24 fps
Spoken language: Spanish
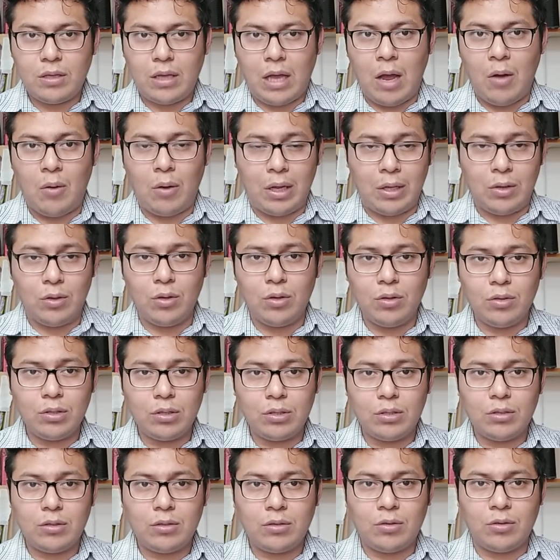aunque no
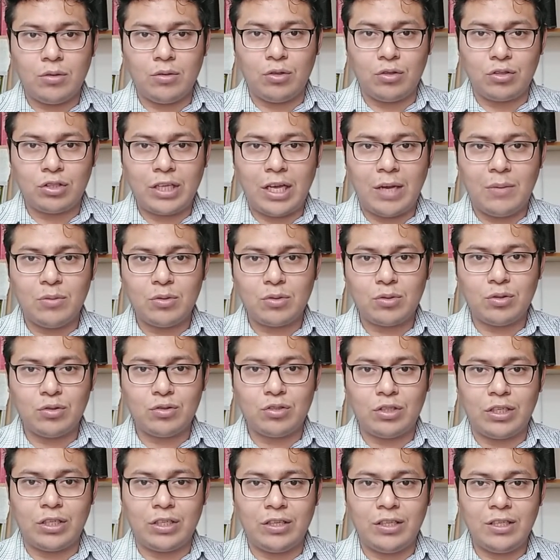lo conozcamos
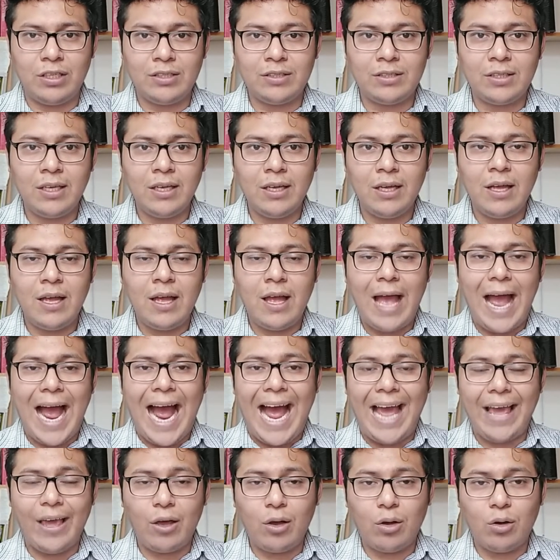con certeza,
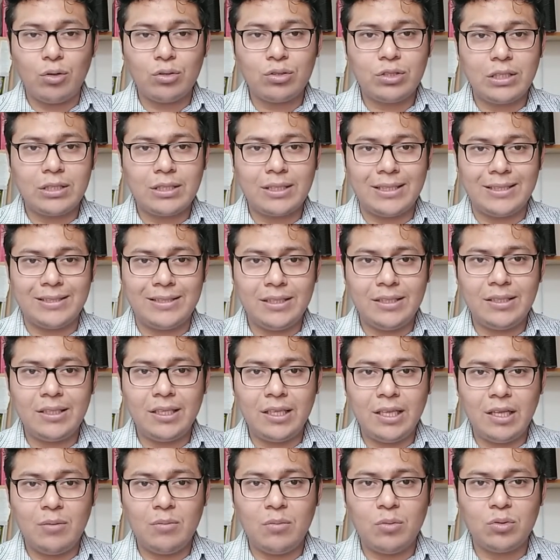hay cosas que sí
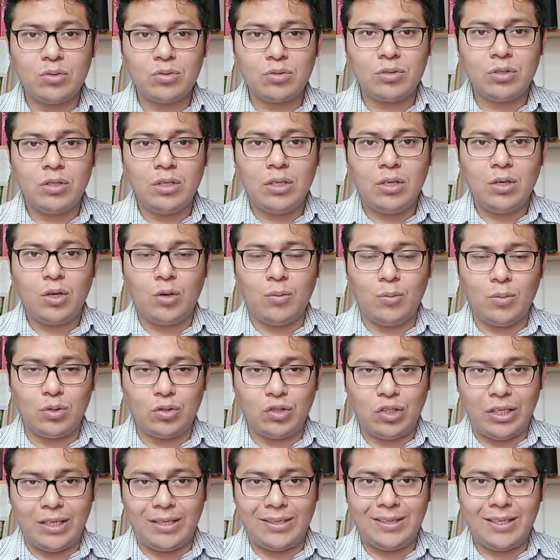tenemos como
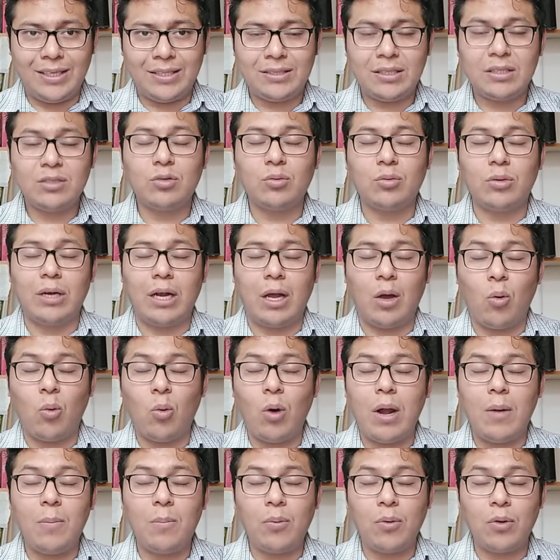certeza y sobre la
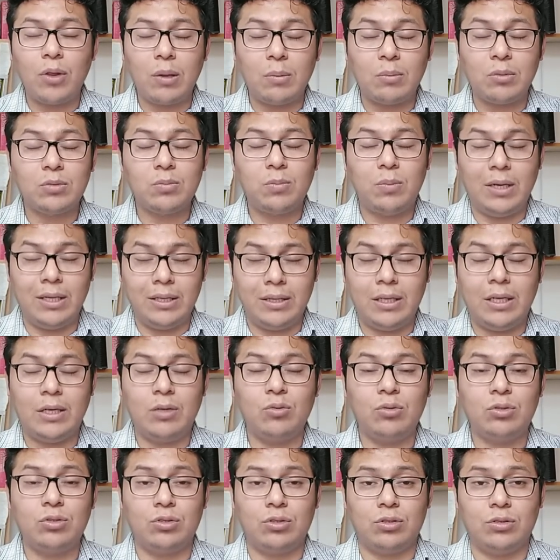cual podemos plantar
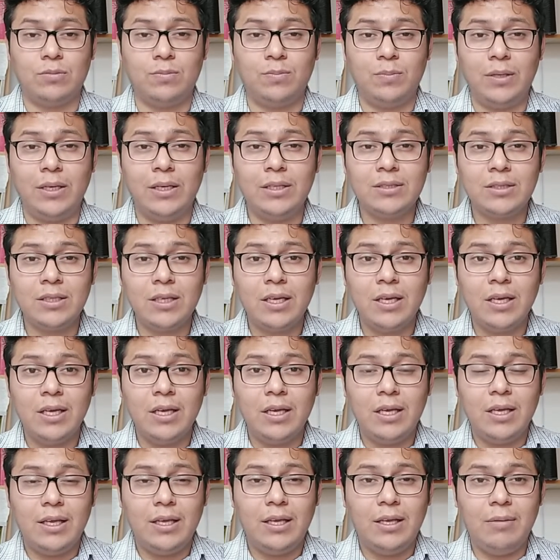nuestros pies
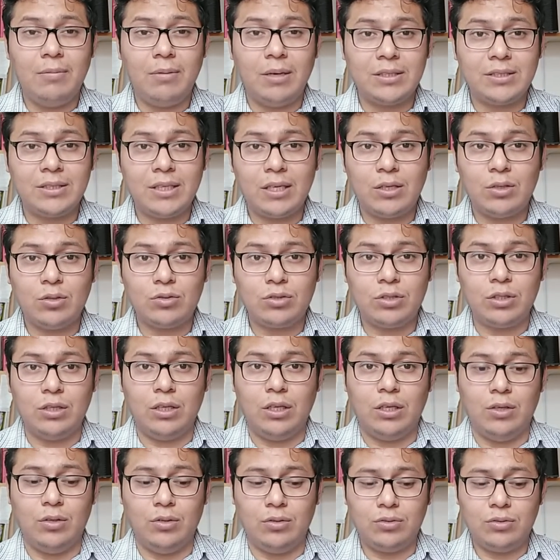y basarnos en
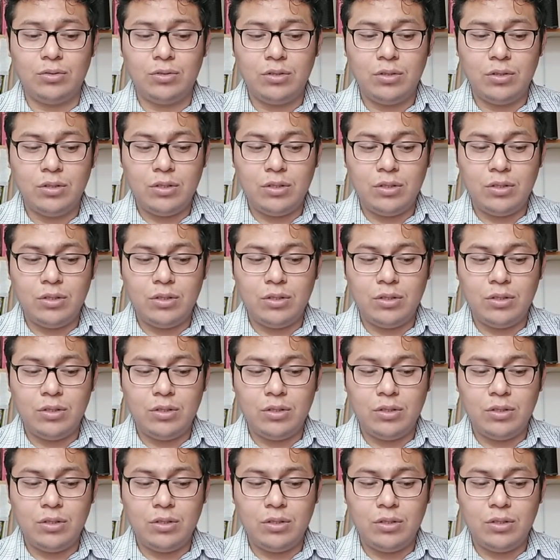ellos.